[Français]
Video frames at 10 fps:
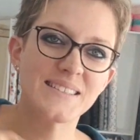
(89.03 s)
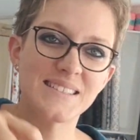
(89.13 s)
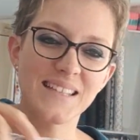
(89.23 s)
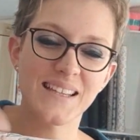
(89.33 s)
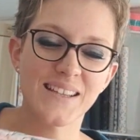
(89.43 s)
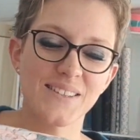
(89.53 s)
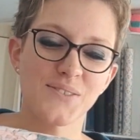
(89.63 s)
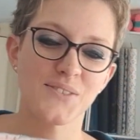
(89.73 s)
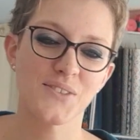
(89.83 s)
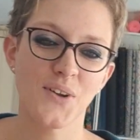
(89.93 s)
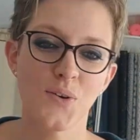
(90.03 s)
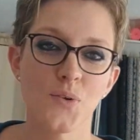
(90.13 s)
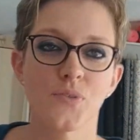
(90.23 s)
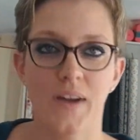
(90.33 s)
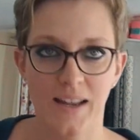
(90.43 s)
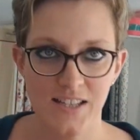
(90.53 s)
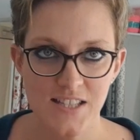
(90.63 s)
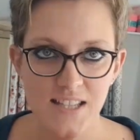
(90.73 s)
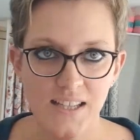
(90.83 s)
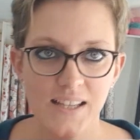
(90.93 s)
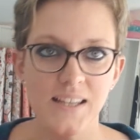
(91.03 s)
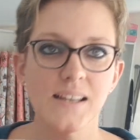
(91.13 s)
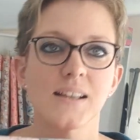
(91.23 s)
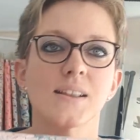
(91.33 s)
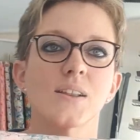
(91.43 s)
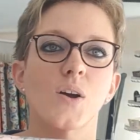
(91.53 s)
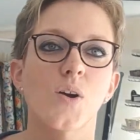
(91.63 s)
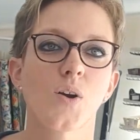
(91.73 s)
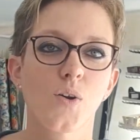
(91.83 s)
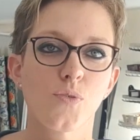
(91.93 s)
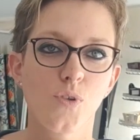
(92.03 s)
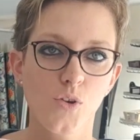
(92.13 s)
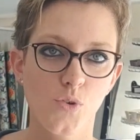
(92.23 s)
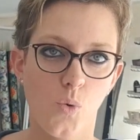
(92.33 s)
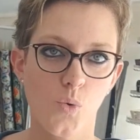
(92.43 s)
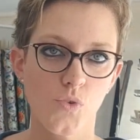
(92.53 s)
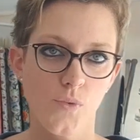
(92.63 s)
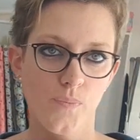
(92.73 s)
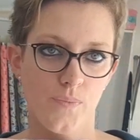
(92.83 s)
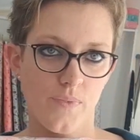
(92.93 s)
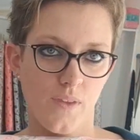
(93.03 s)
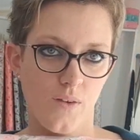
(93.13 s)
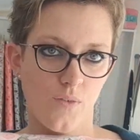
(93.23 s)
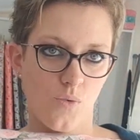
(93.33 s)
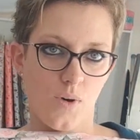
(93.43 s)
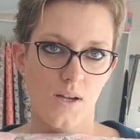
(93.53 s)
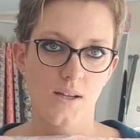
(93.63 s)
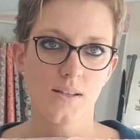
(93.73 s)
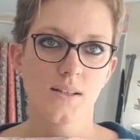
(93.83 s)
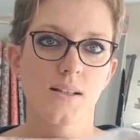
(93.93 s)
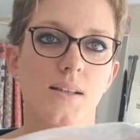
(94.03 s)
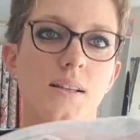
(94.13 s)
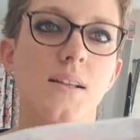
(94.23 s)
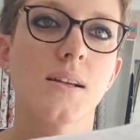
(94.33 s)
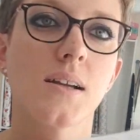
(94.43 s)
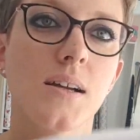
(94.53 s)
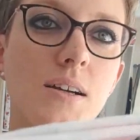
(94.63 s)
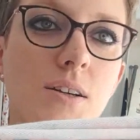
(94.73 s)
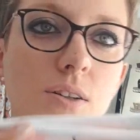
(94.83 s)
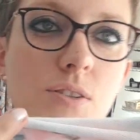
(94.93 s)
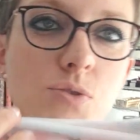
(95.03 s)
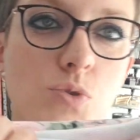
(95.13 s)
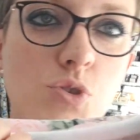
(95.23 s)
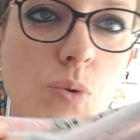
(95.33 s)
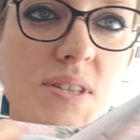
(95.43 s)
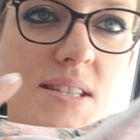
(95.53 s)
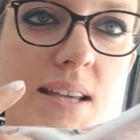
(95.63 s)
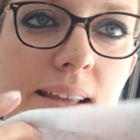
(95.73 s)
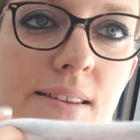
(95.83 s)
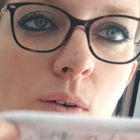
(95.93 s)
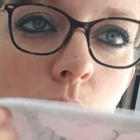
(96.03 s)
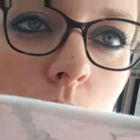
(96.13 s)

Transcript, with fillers: C'est donc le French Terry euh, Fleur de Rose. Voilà. Euh, donc celui-ci étant